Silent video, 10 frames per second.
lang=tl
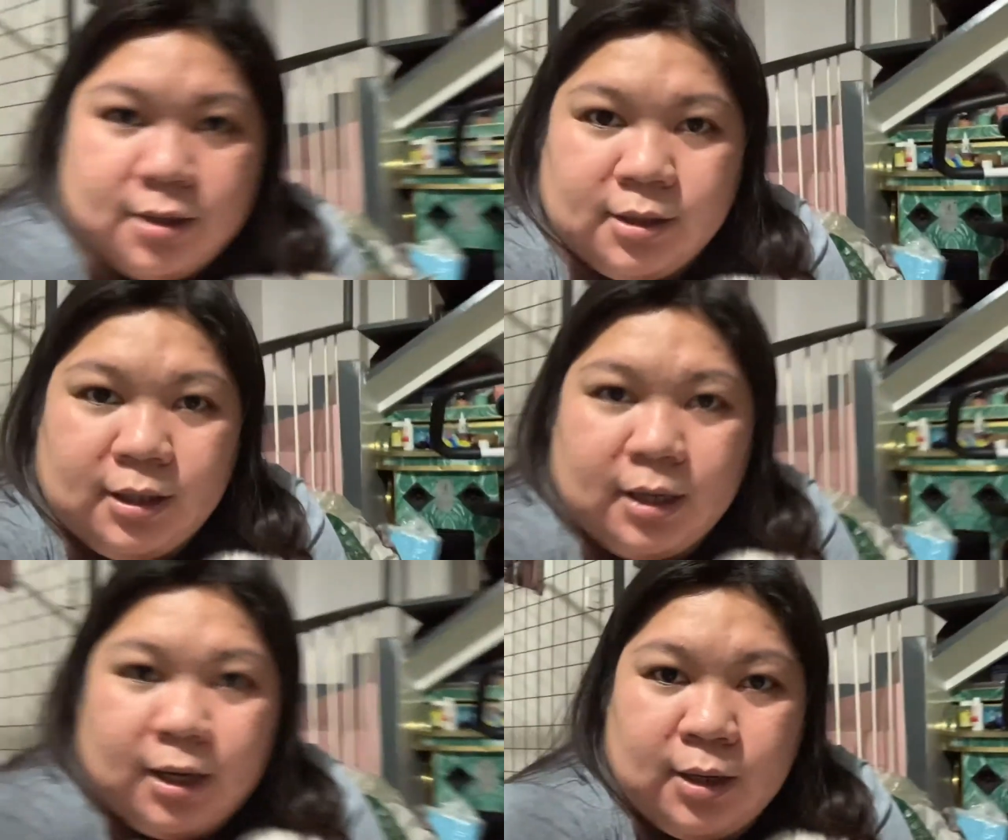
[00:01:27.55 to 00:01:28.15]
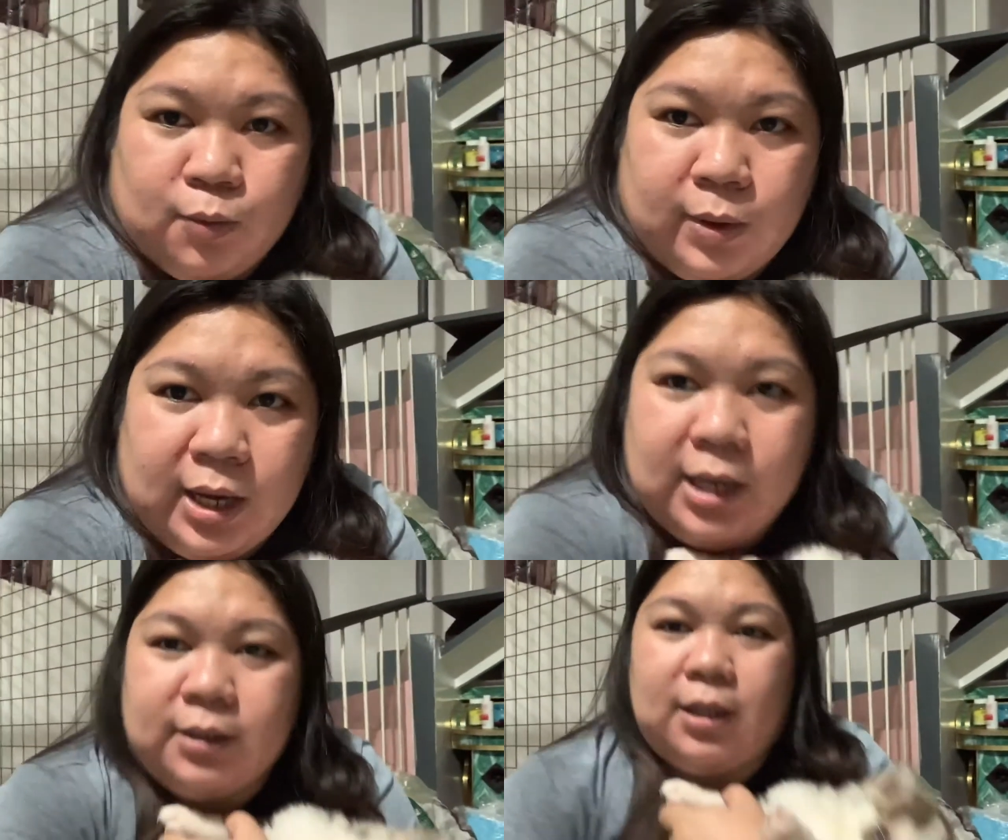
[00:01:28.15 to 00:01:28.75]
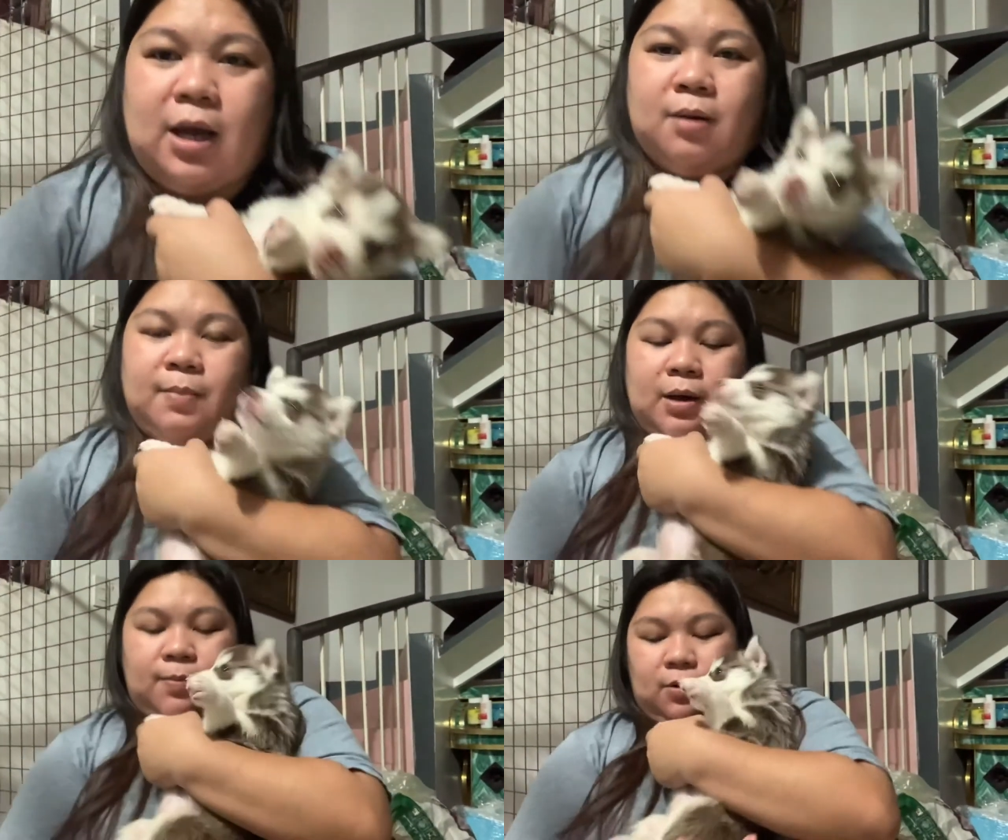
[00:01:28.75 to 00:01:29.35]
Yan. Wait lang,
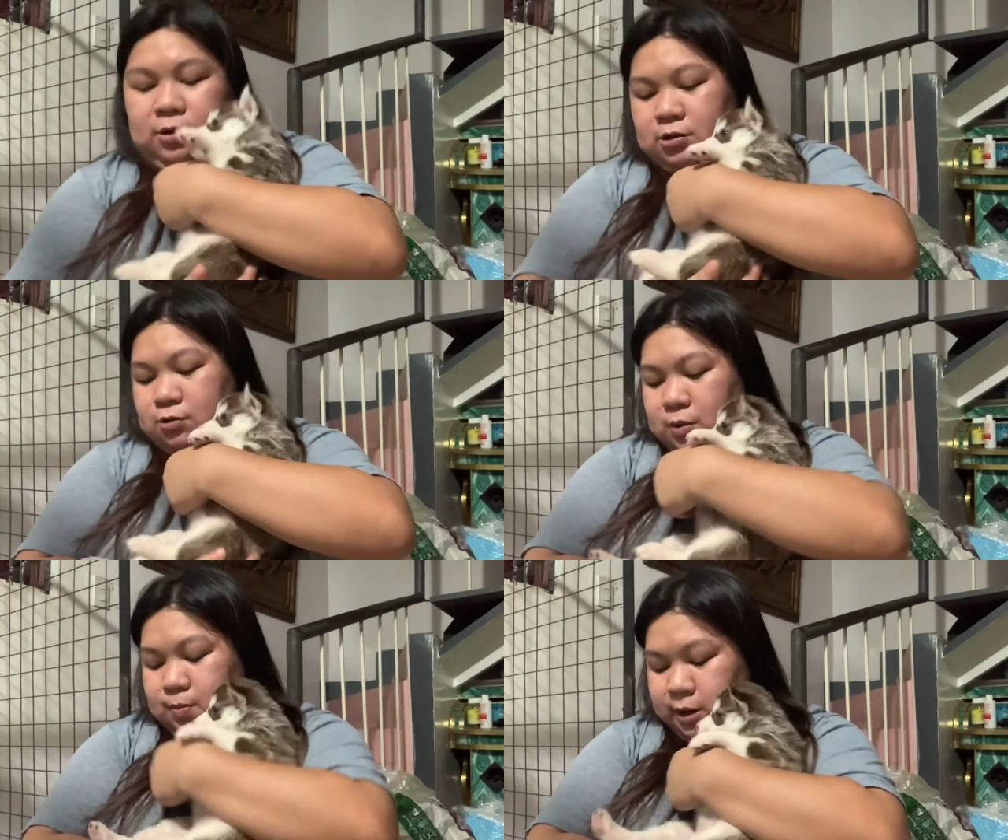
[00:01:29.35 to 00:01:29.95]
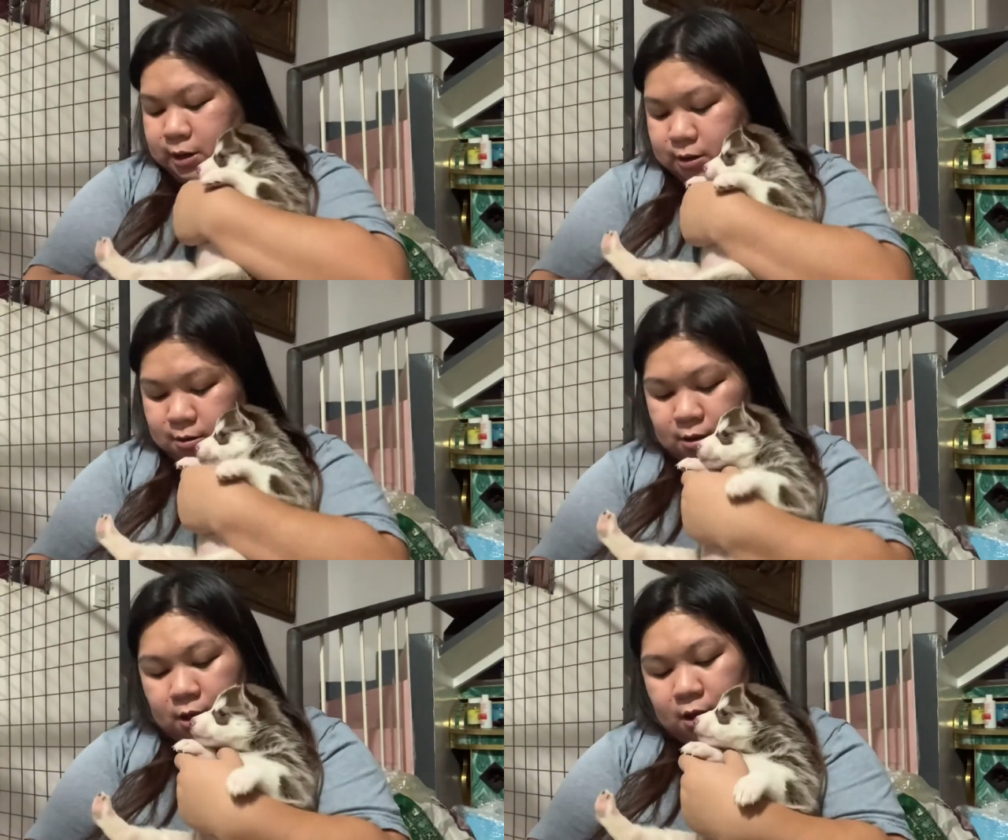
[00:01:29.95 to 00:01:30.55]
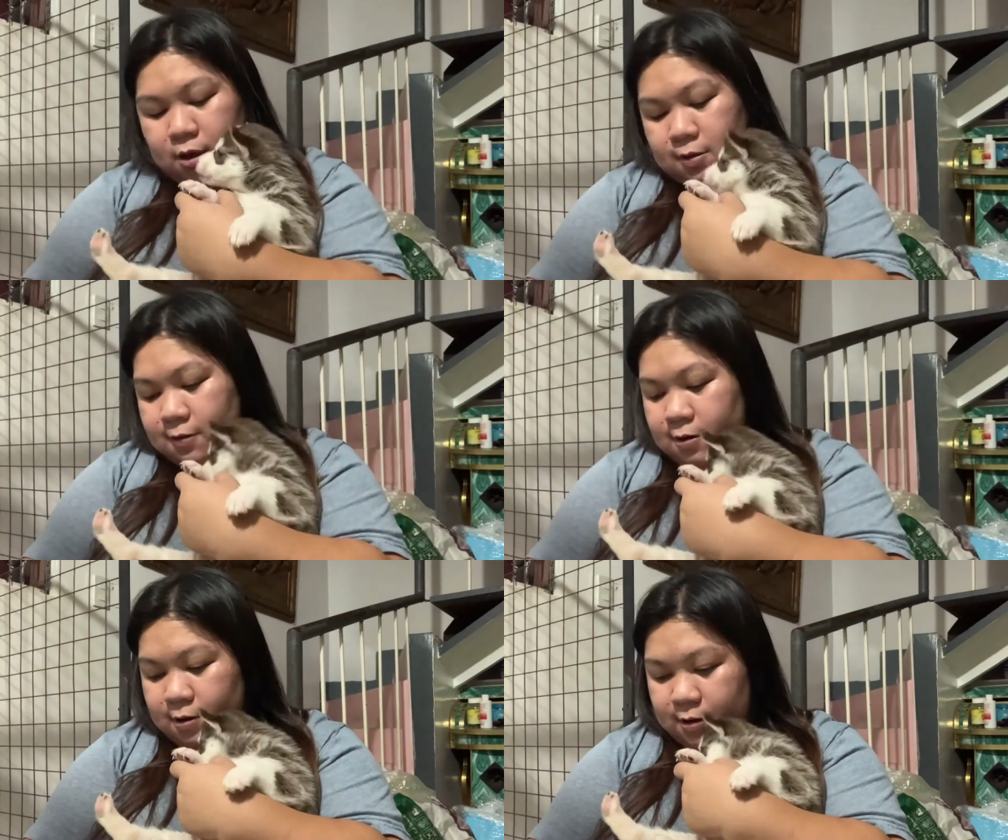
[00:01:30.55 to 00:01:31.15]
bubbles. wag maik...
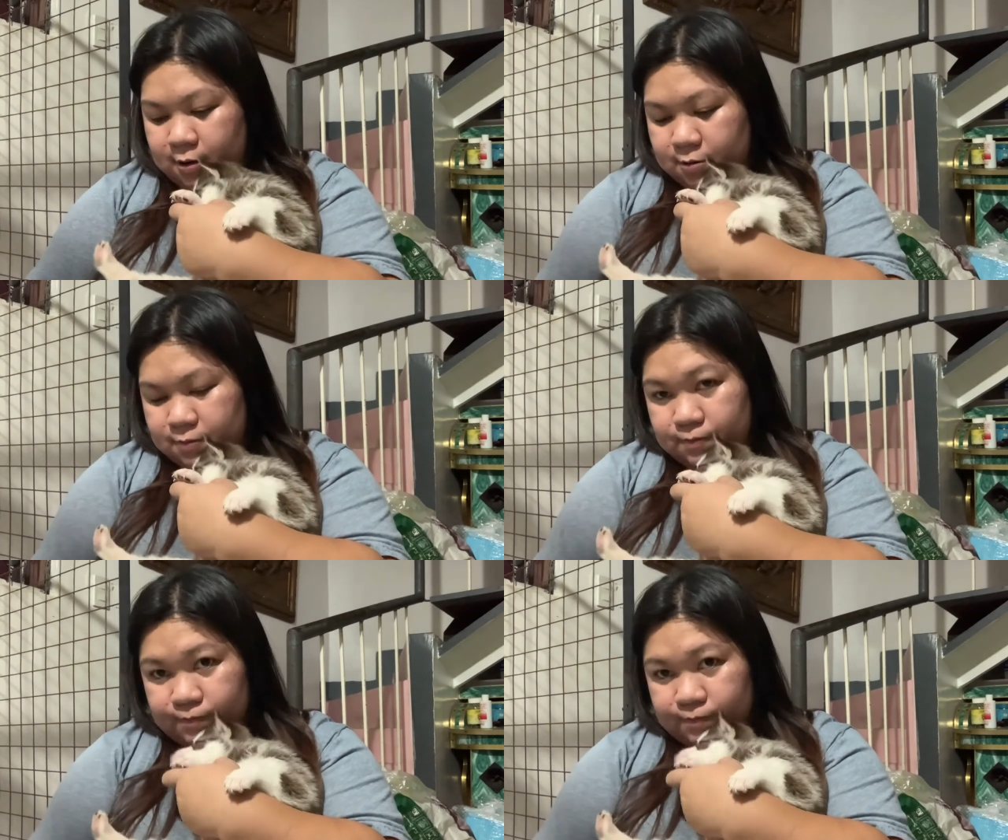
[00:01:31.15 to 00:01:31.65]
Yan.